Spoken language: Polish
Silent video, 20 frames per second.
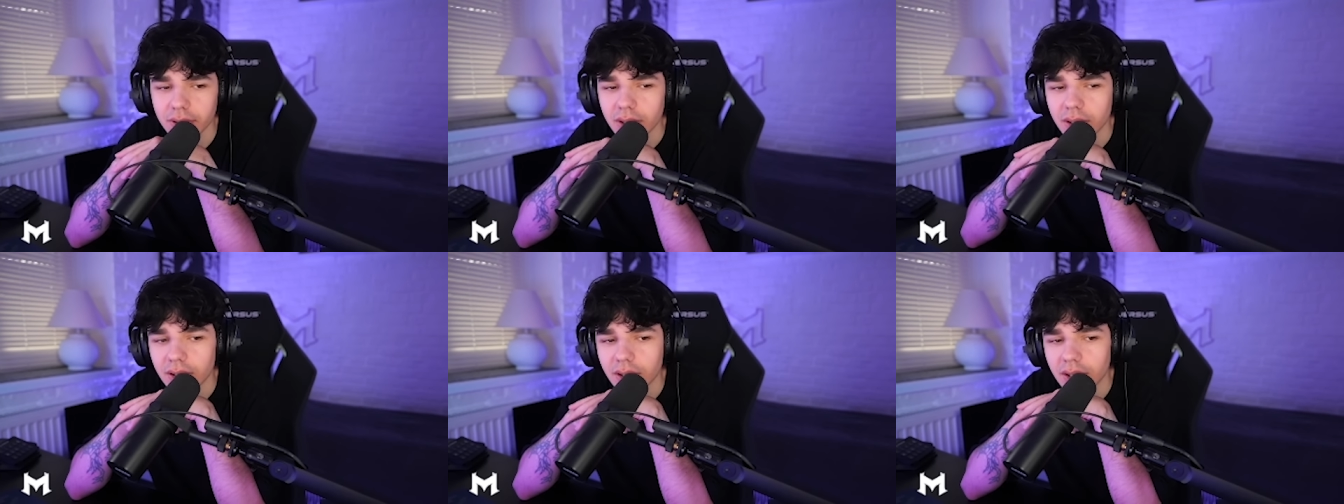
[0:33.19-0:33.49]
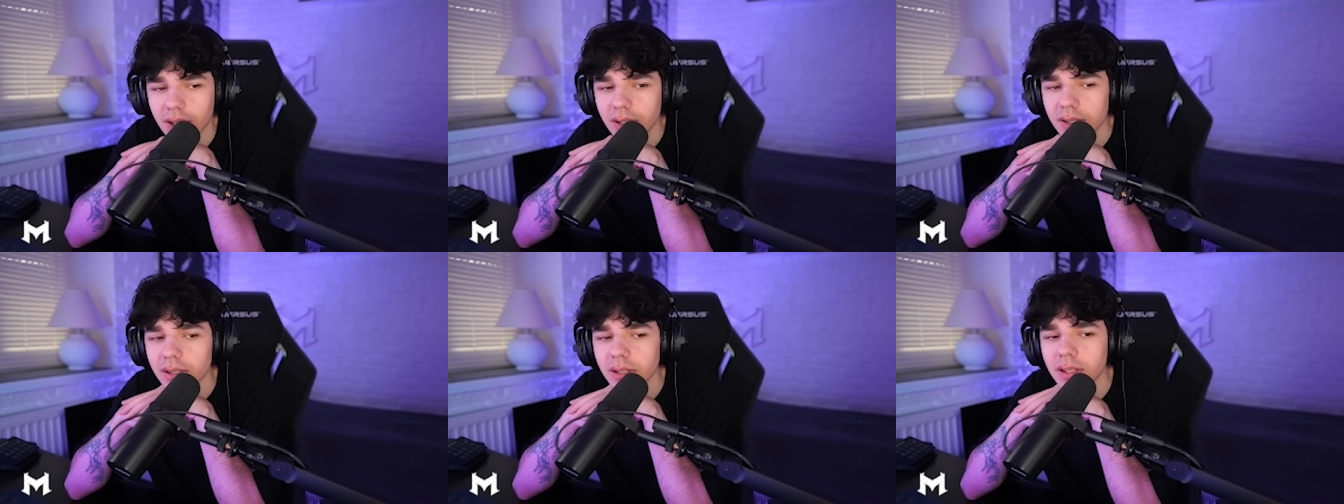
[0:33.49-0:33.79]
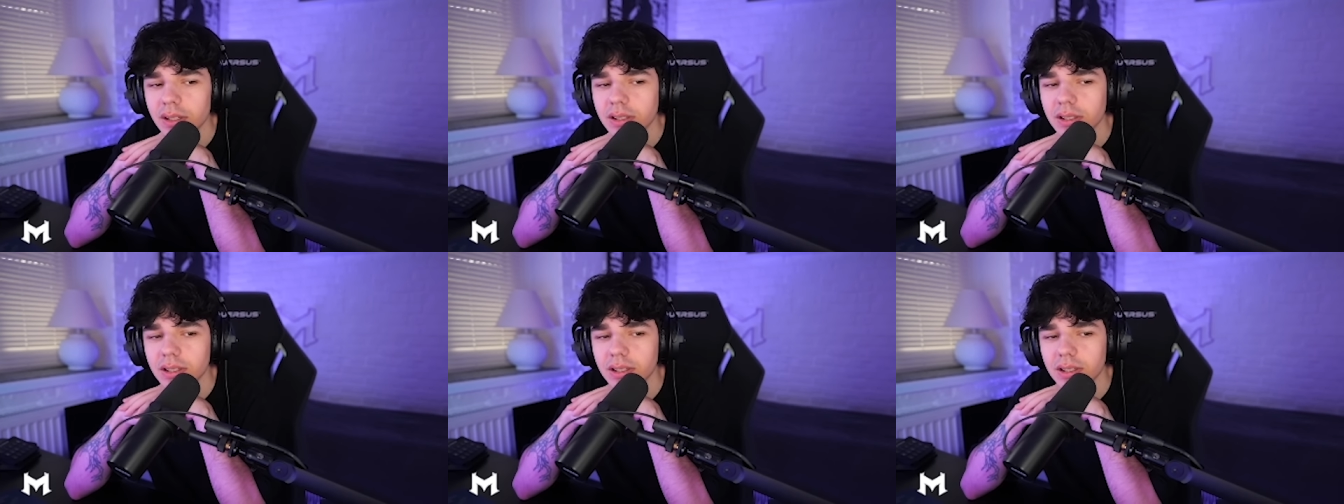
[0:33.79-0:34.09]

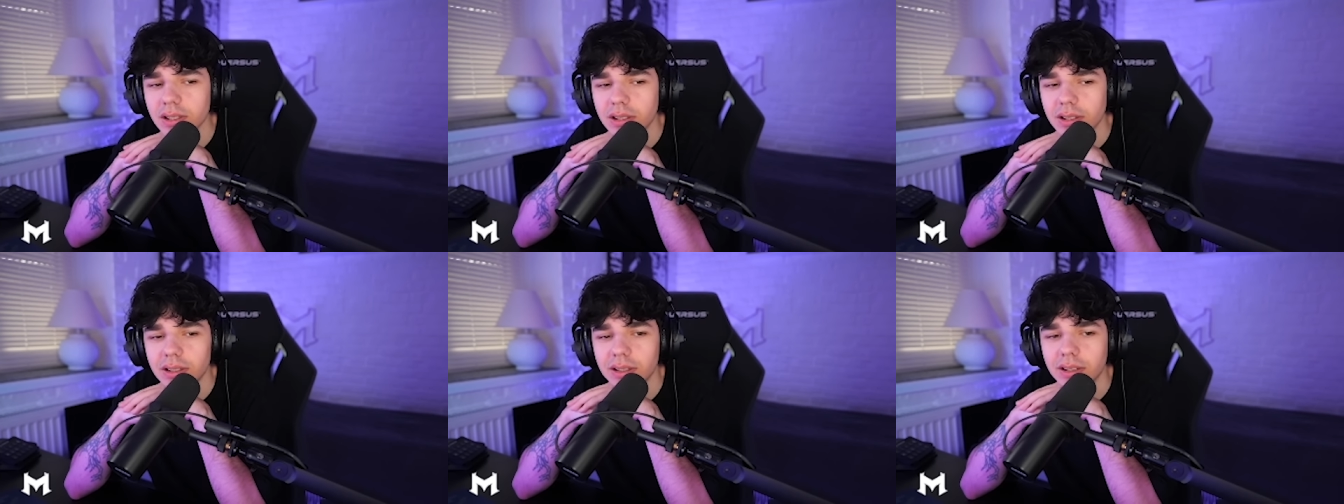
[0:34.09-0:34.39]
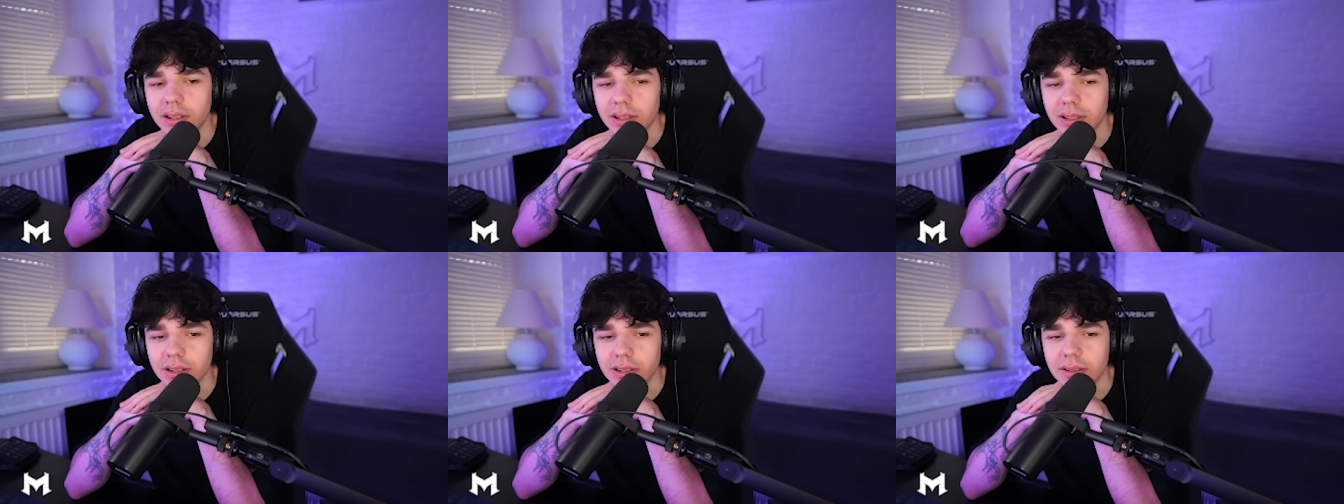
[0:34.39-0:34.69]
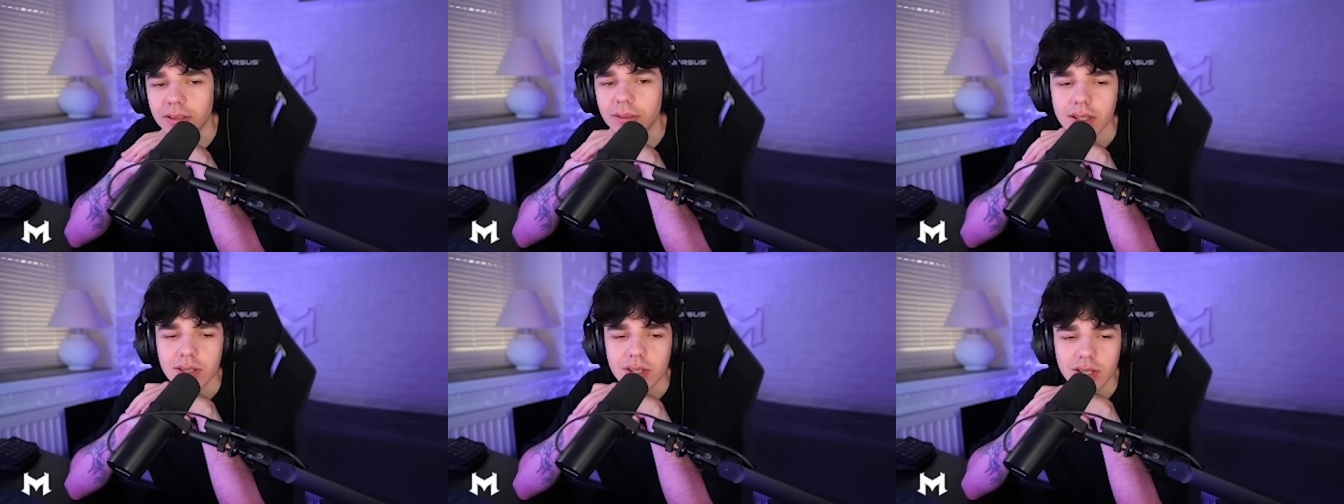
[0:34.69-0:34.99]

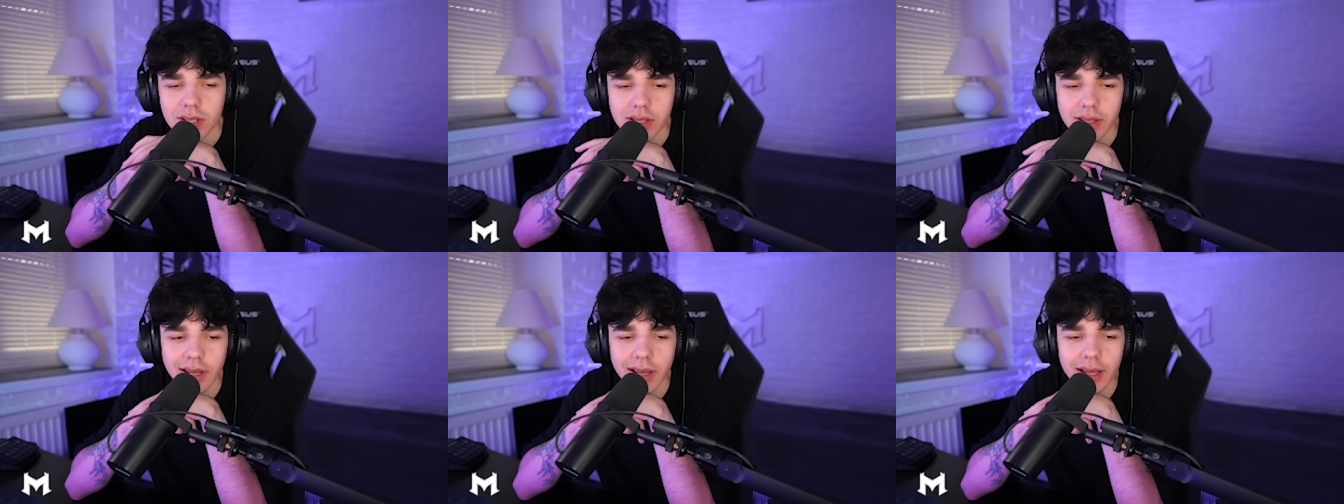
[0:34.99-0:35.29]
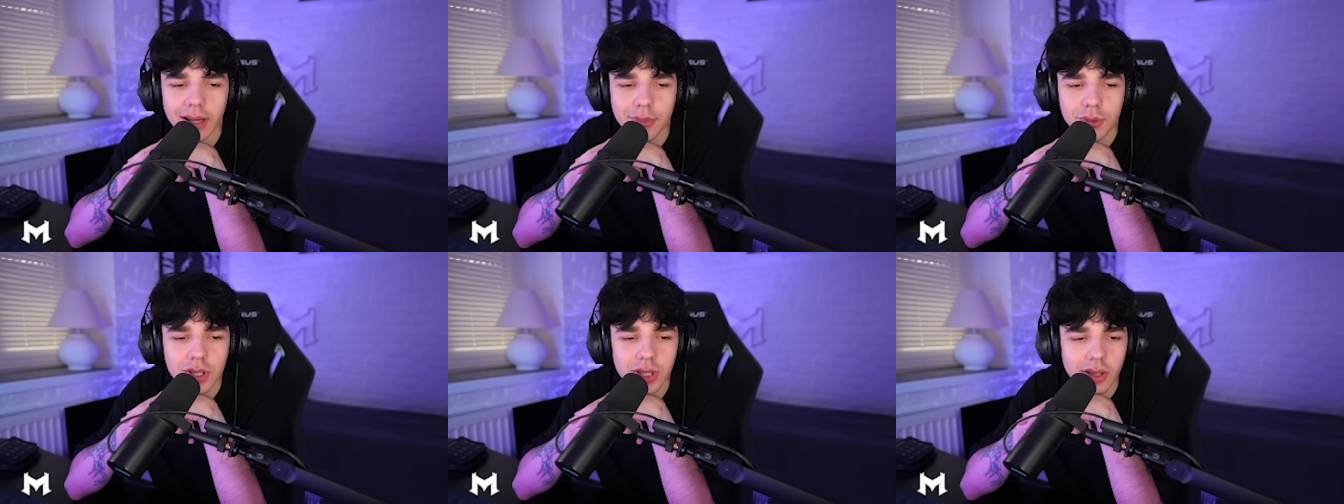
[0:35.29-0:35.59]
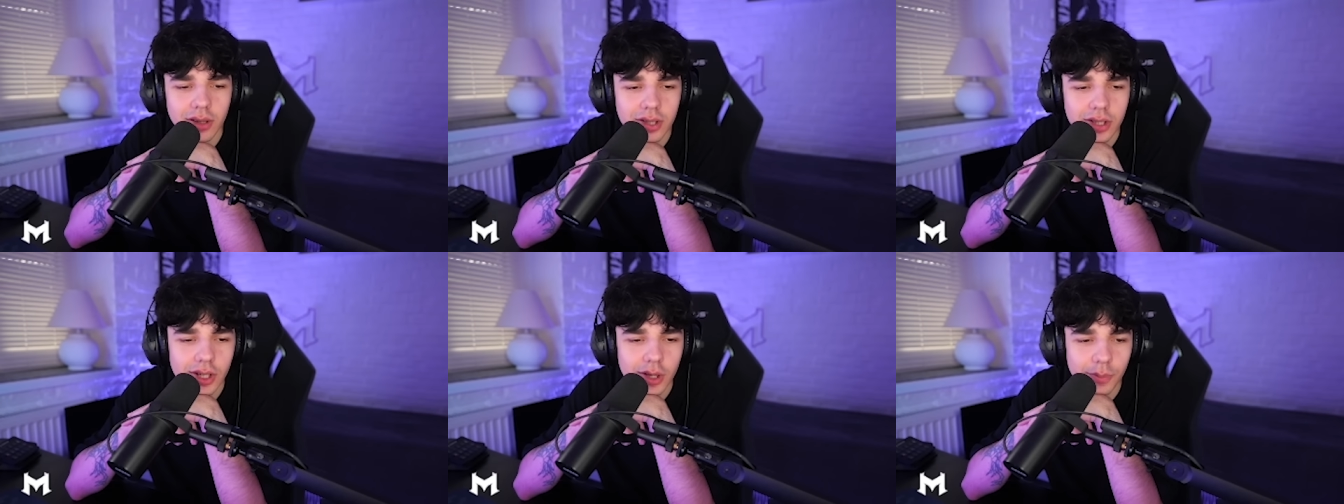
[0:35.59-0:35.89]
Aaaa, czyli dla
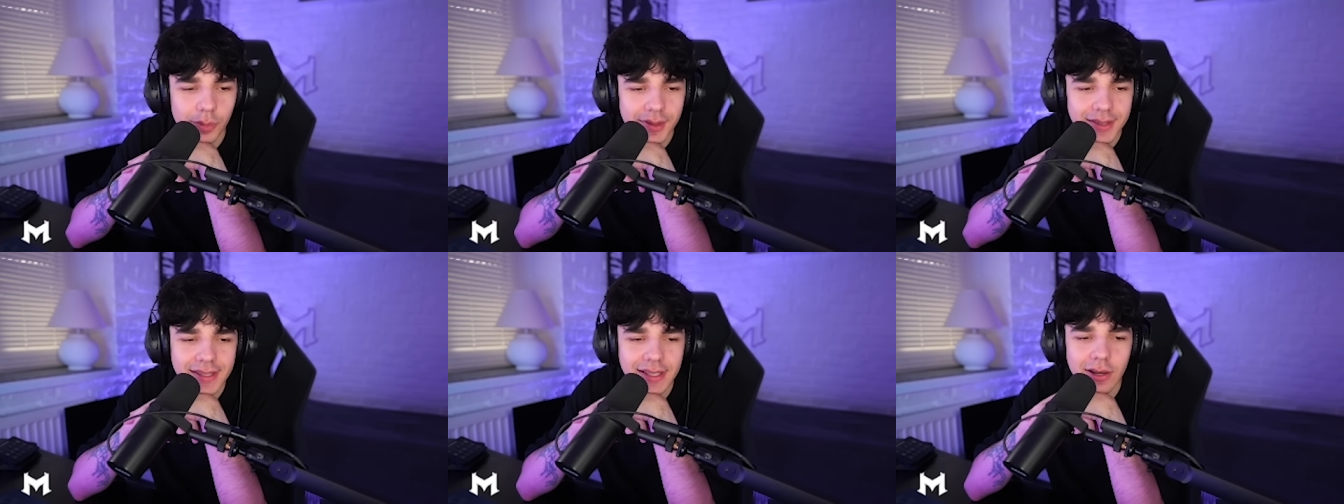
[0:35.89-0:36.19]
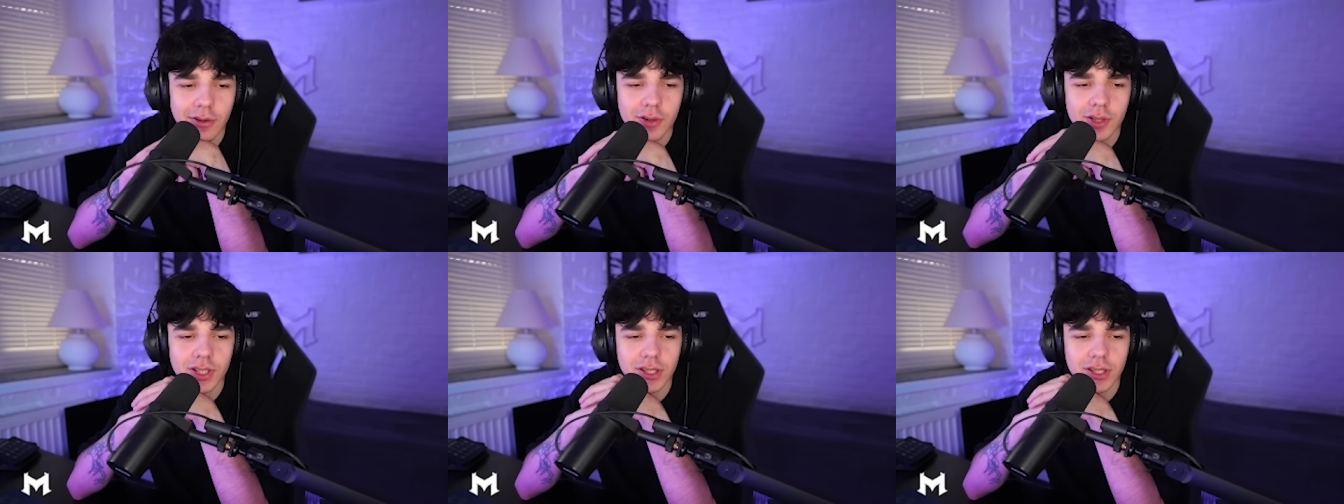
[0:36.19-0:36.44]
Japczego się opłacało,